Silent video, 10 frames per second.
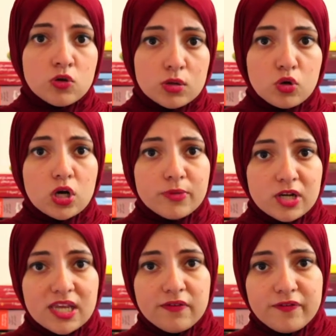والمقابل
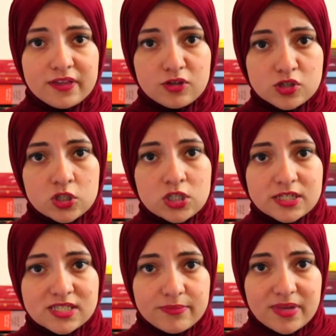ليه في الدراسات
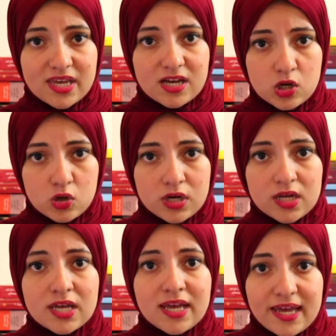الإسلامية
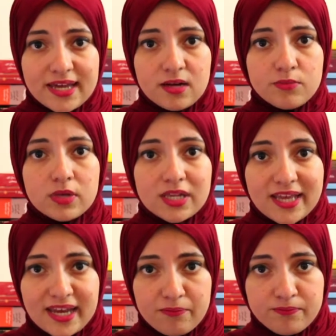هو علم
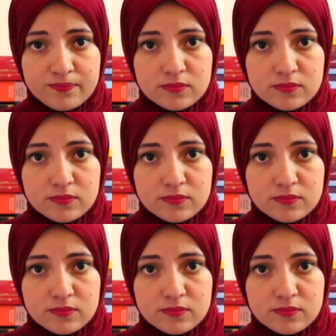الكلام